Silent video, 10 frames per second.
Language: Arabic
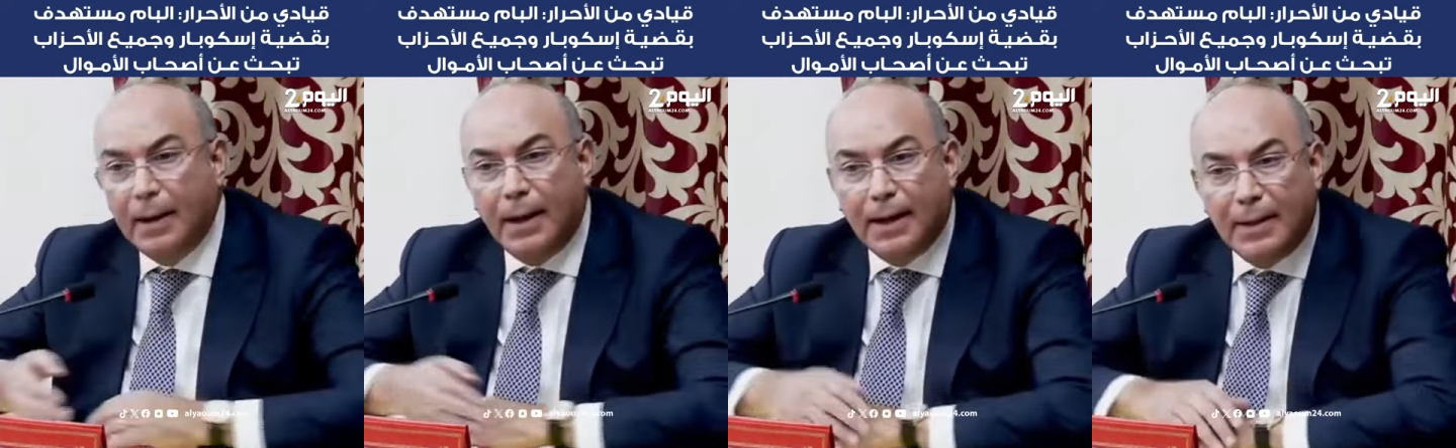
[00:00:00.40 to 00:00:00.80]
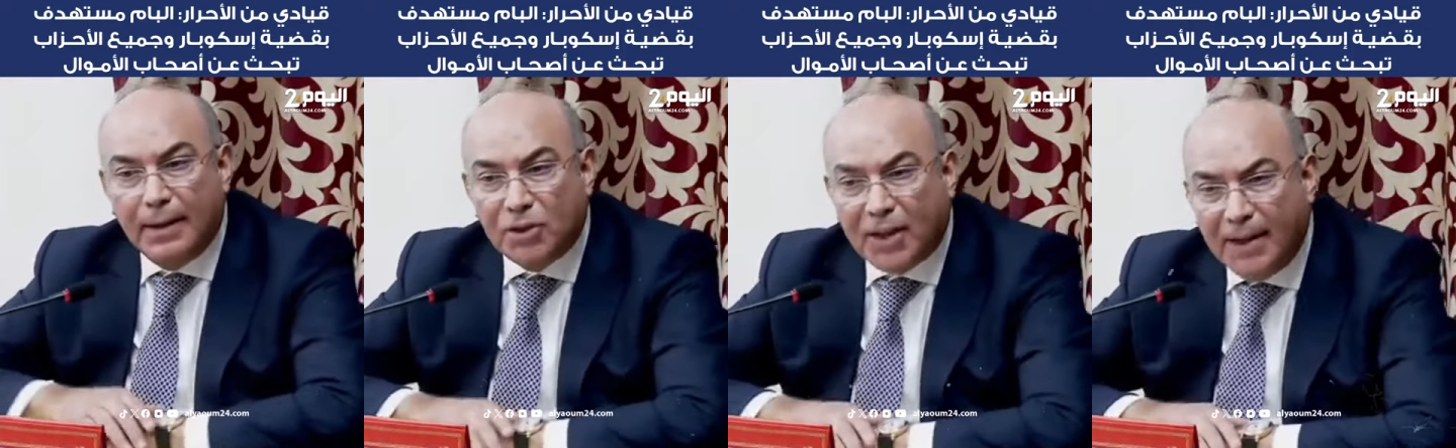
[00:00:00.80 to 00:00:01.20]

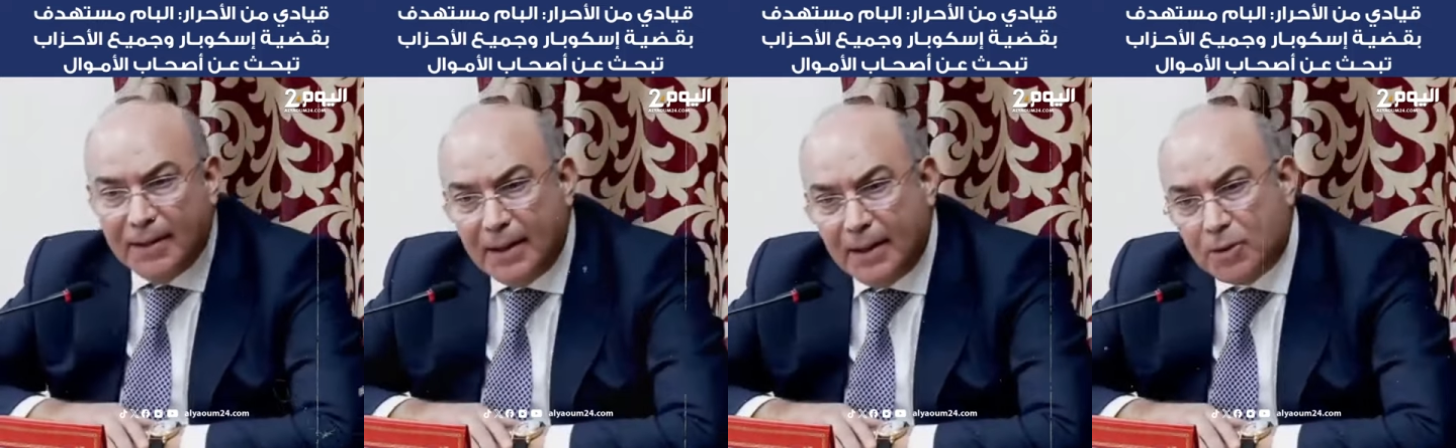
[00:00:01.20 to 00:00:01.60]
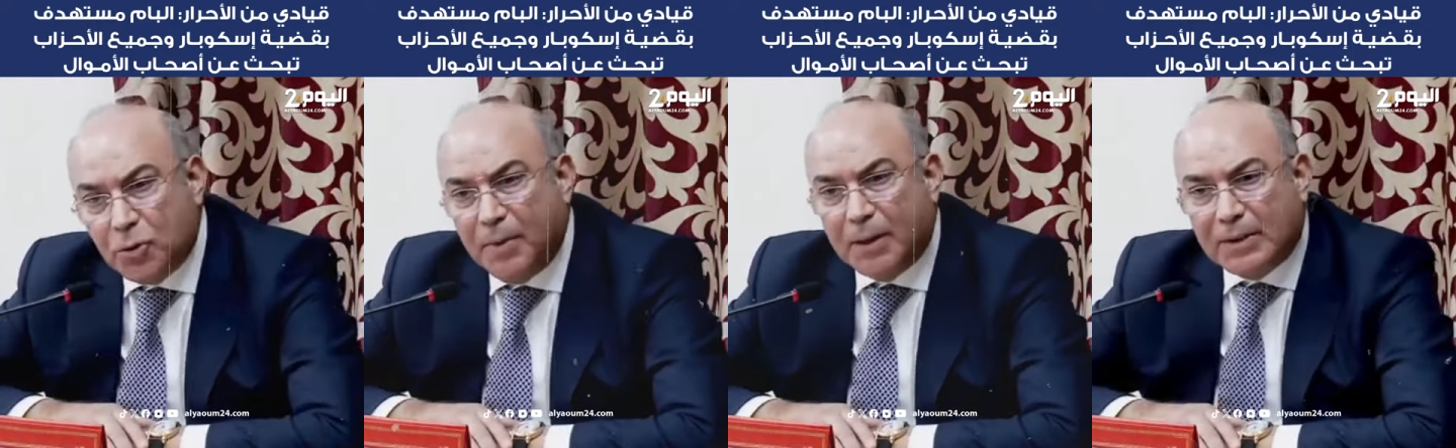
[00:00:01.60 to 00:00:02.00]
لهذه الاشكاليه ديال
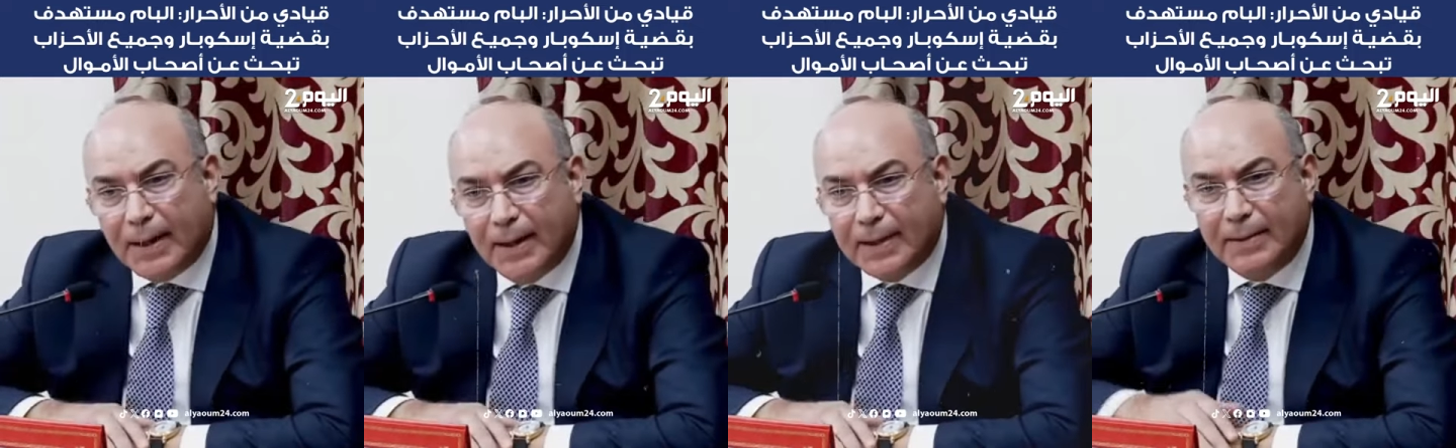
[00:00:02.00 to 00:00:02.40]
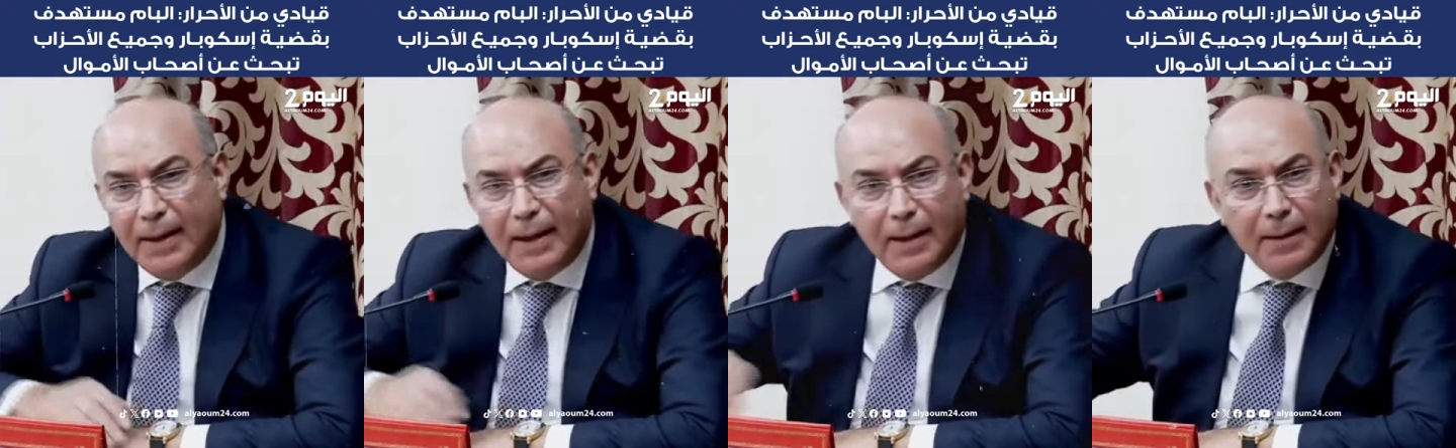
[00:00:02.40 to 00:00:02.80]
اسكوبار
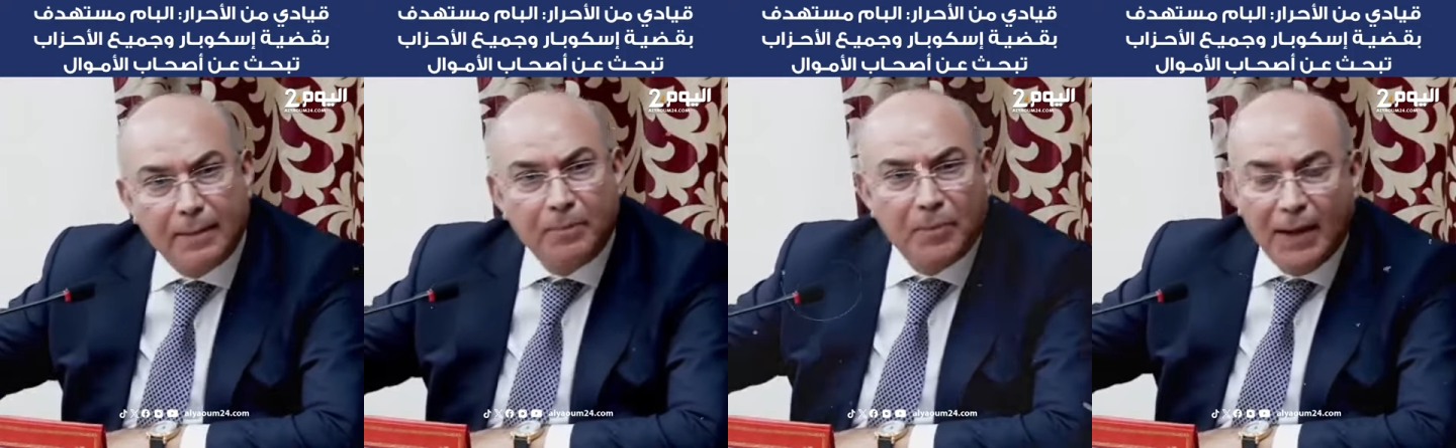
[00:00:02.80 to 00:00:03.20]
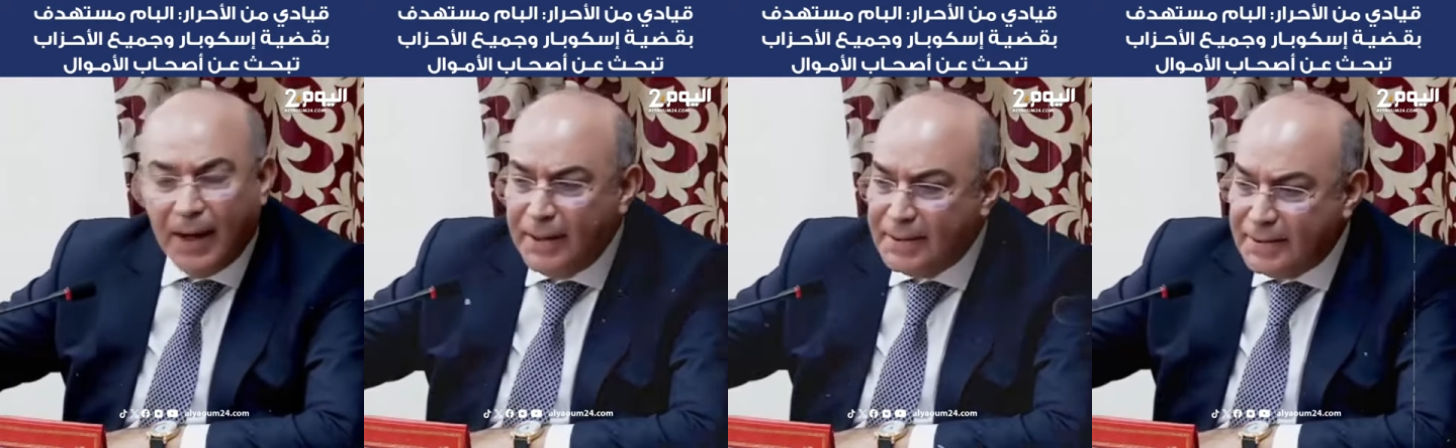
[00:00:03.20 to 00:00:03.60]
والتخليق ديال
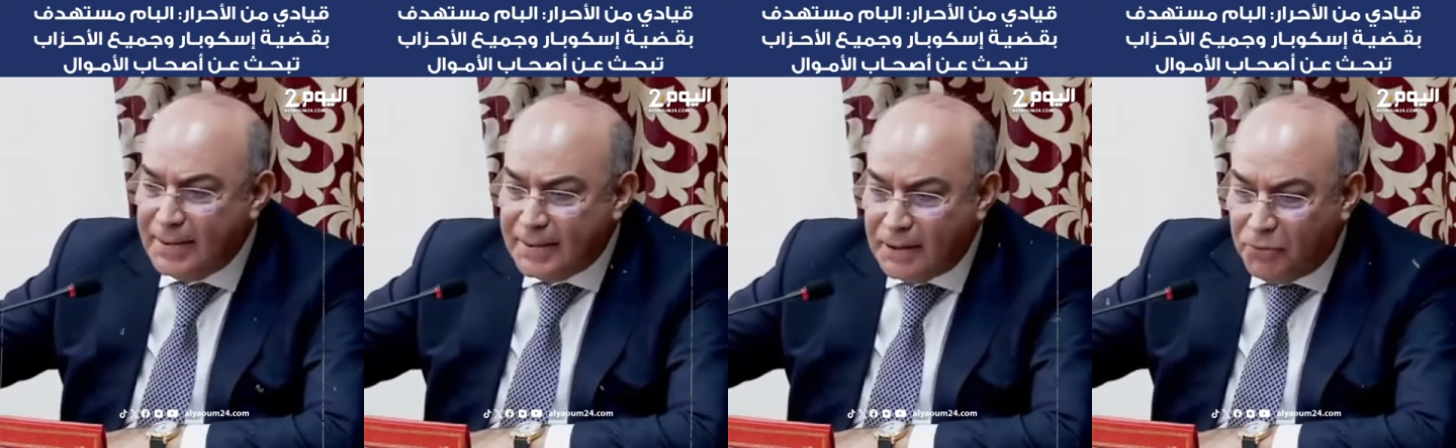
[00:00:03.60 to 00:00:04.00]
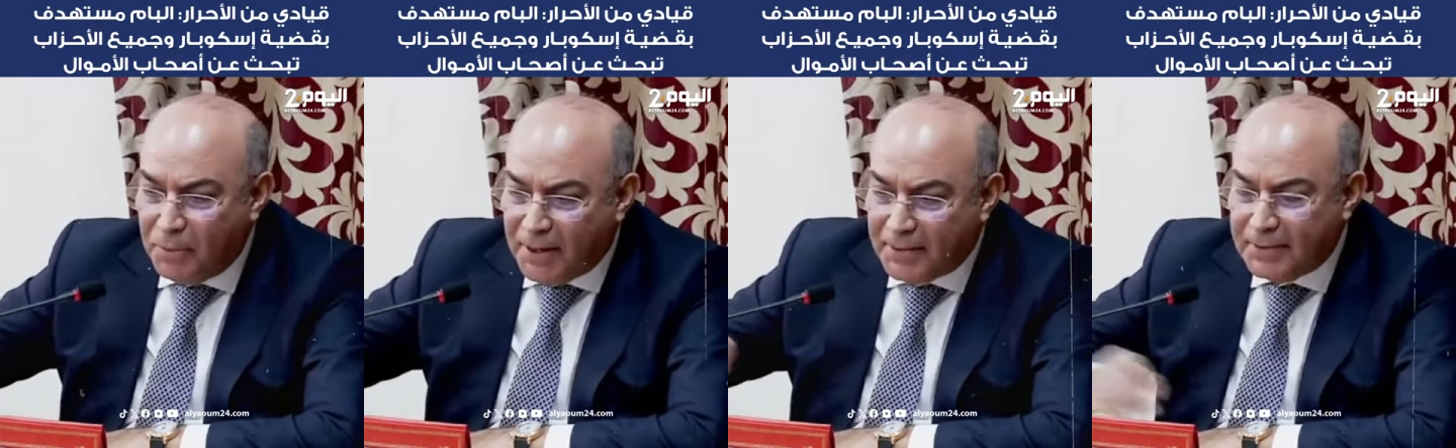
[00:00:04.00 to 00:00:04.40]
الحياه
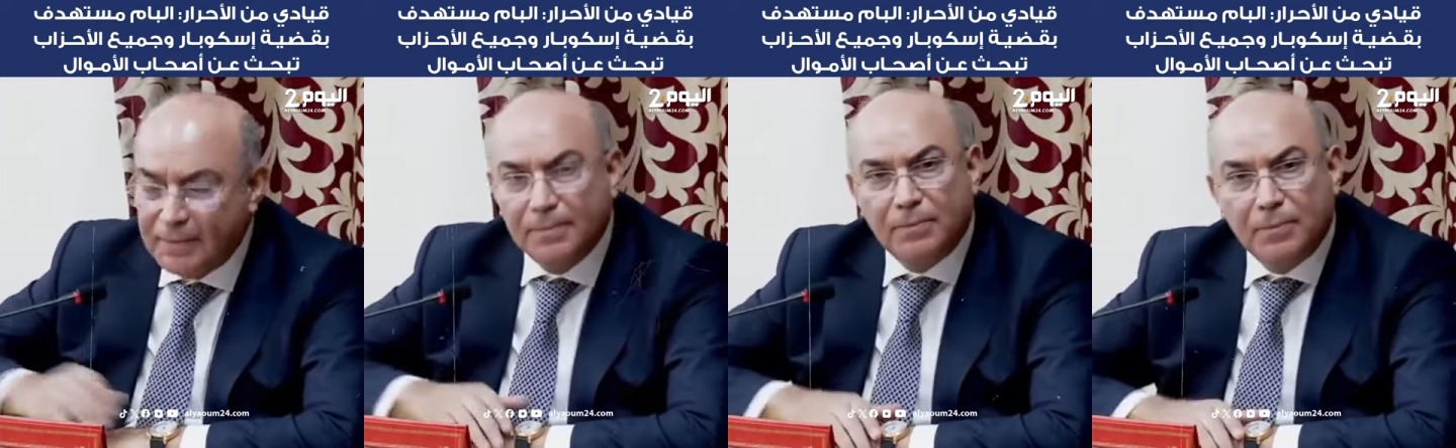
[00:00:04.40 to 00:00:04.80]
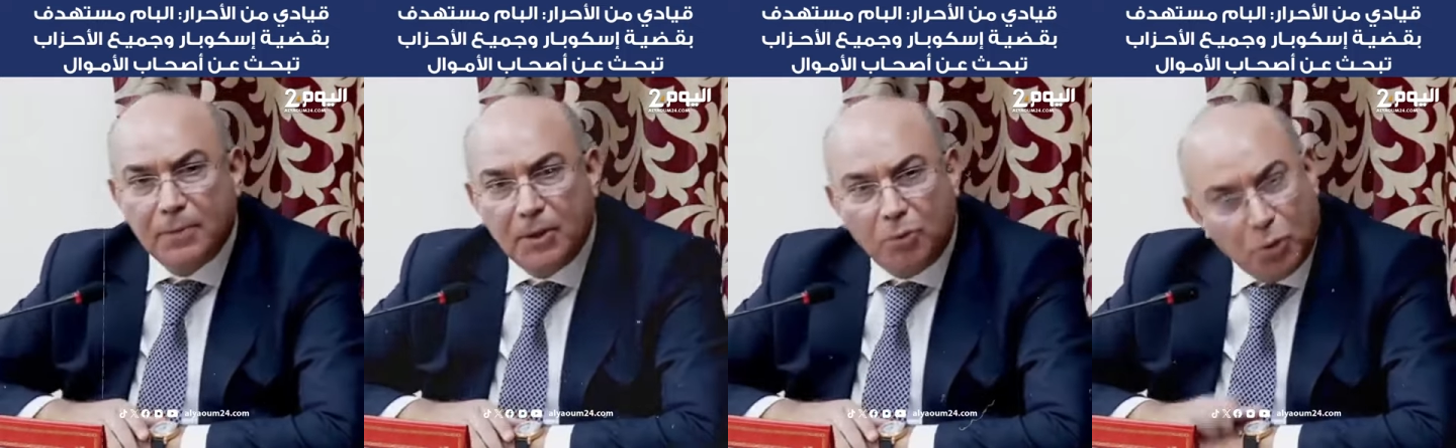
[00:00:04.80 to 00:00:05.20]
السياسيه في البلاد
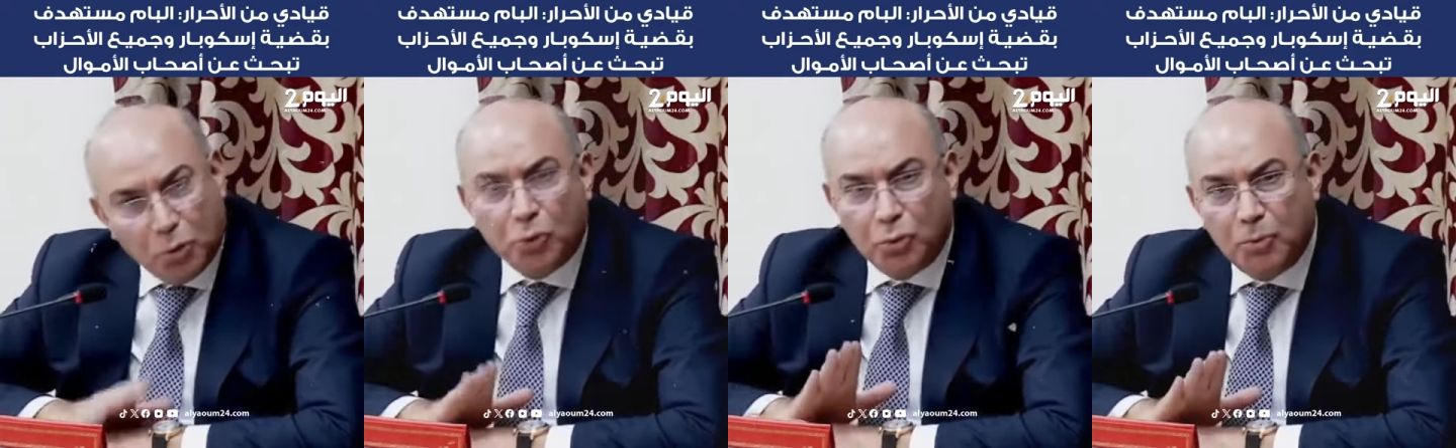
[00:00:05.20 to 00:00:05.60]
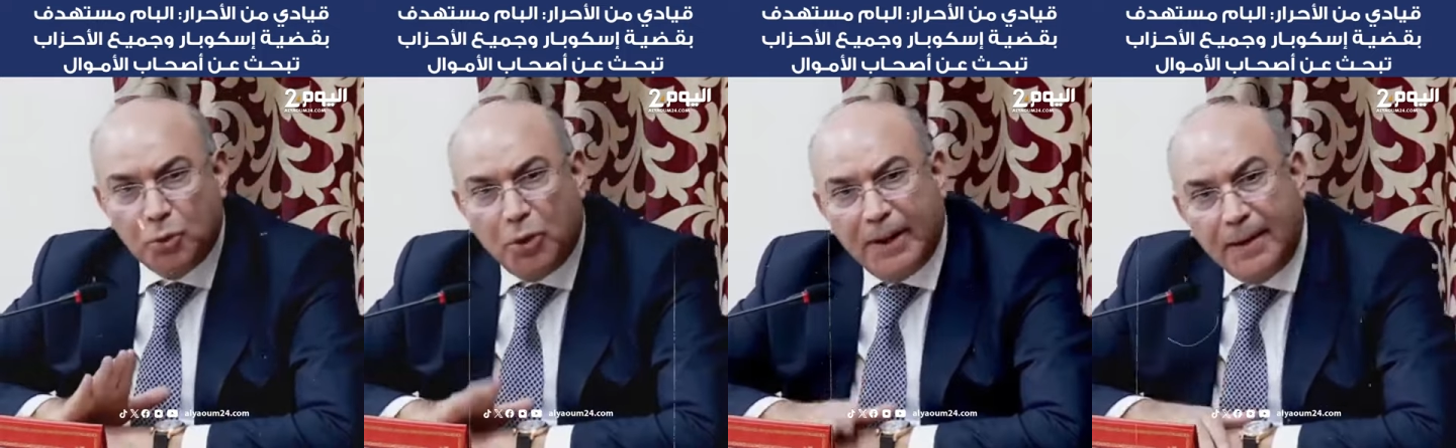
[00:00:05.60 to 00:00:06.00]

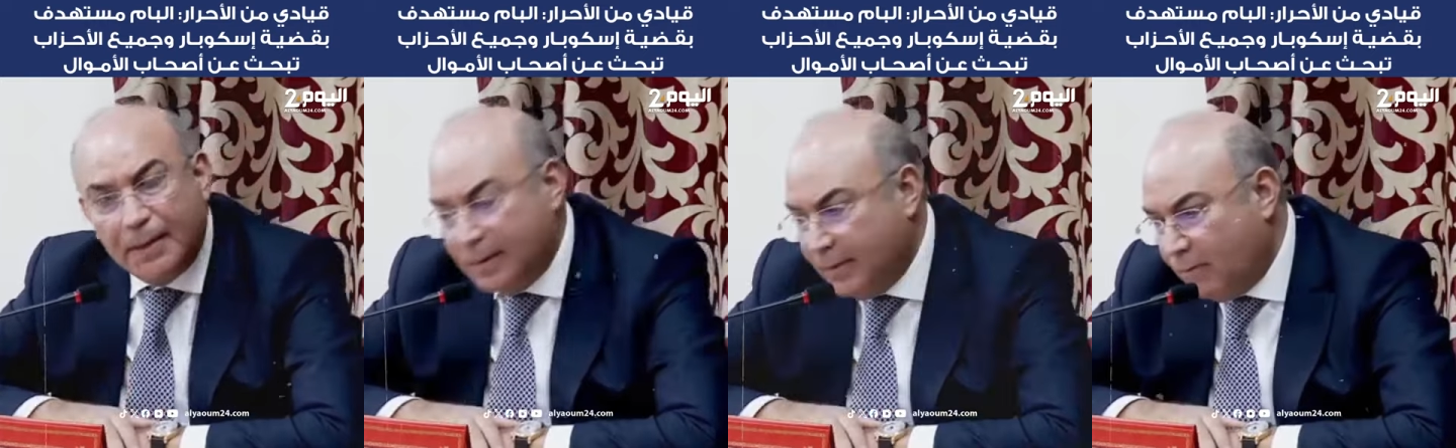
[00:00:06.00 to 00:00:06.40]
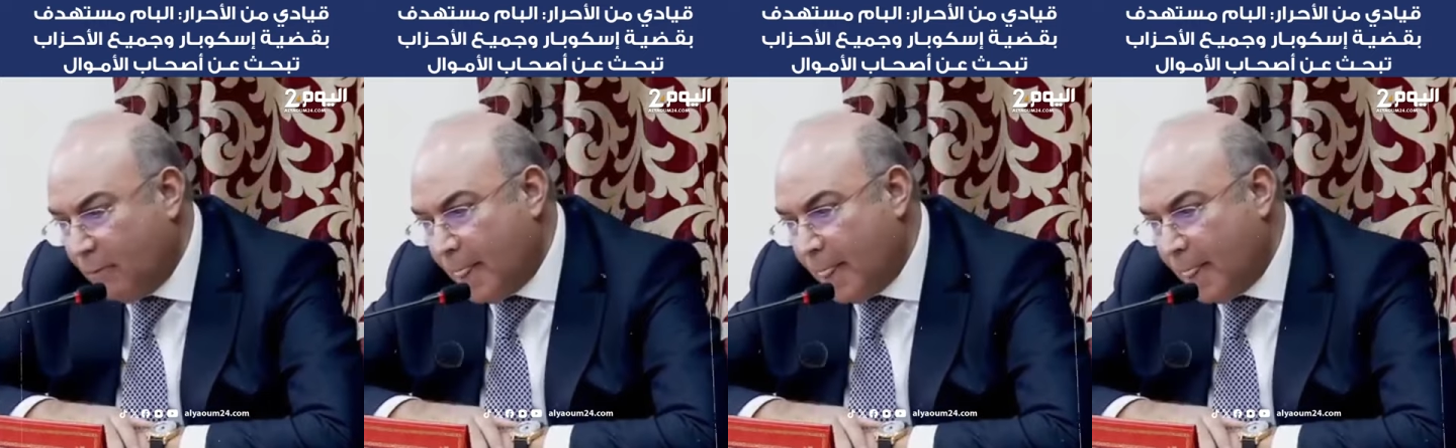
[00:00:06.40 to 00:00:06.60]
ونكونوا موضوعيين